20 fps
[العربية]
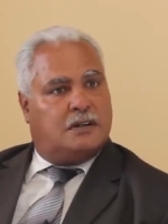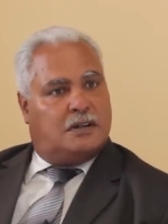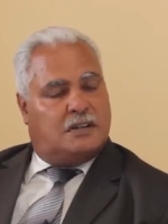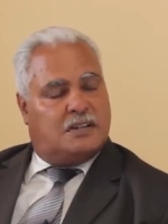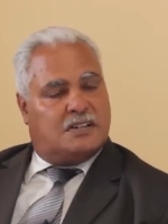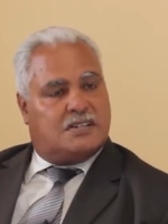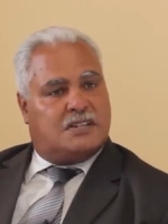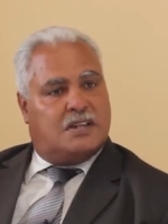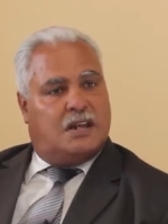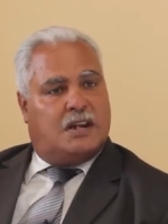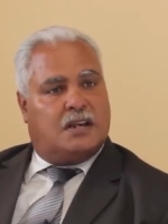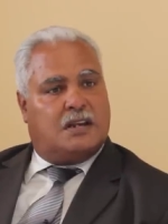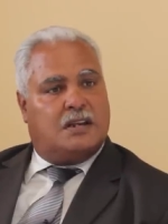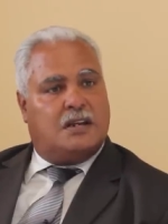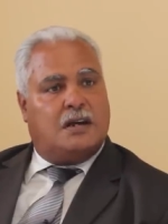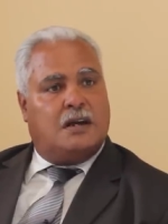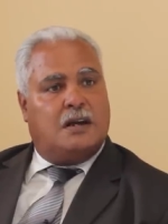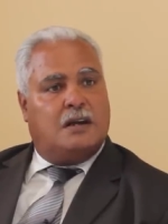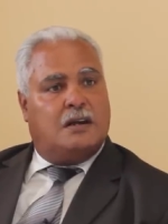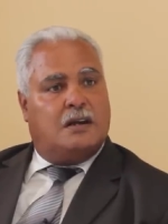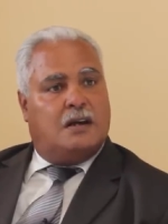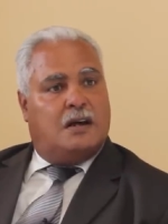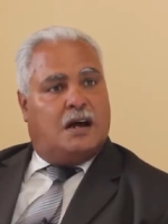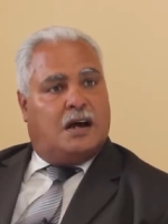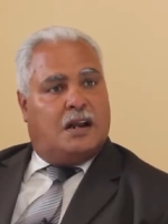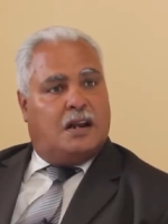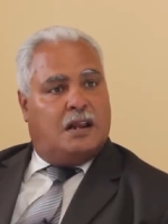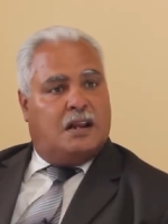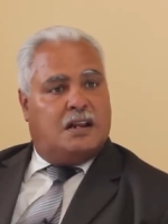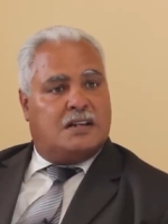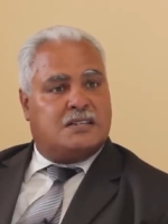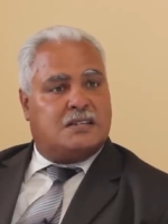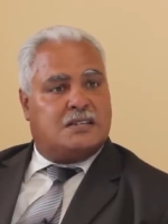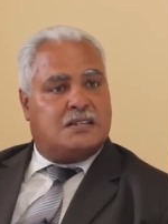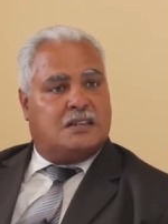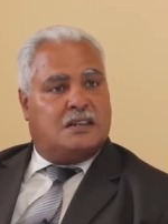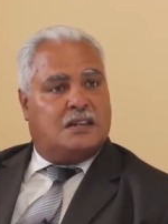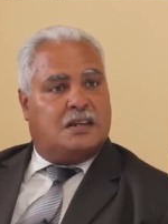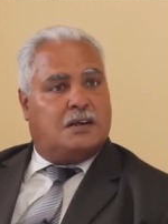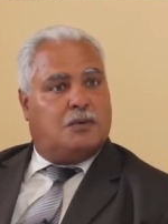الاستهلاكيه على
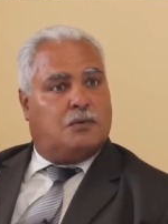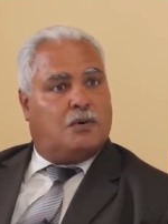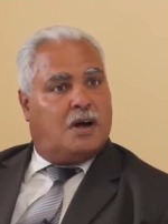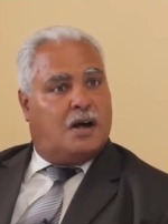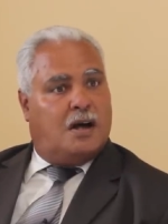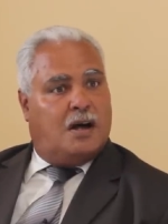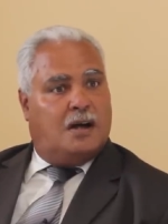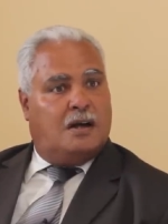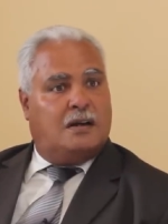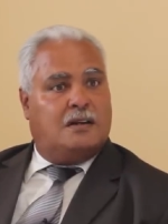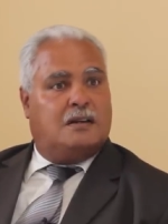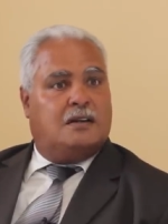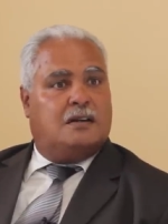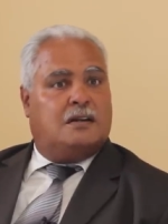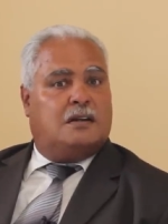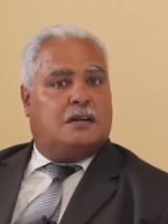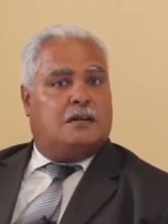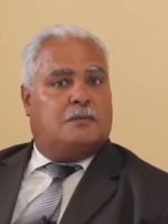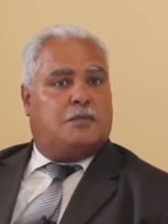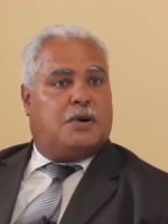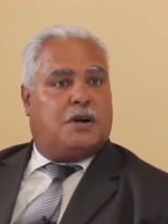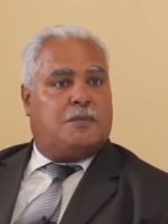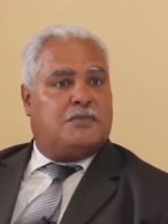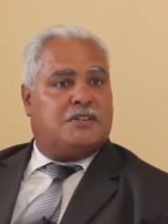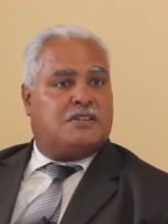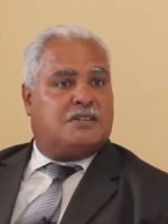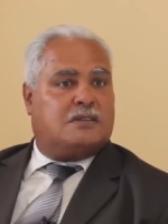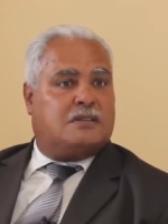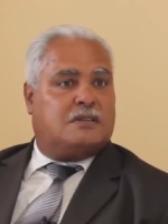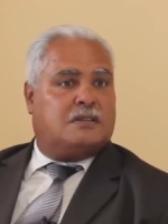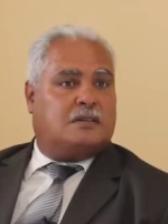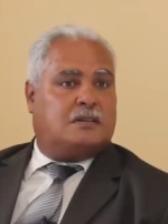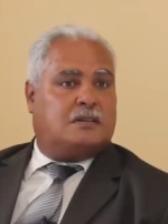هالاساس هذا وقع برمجه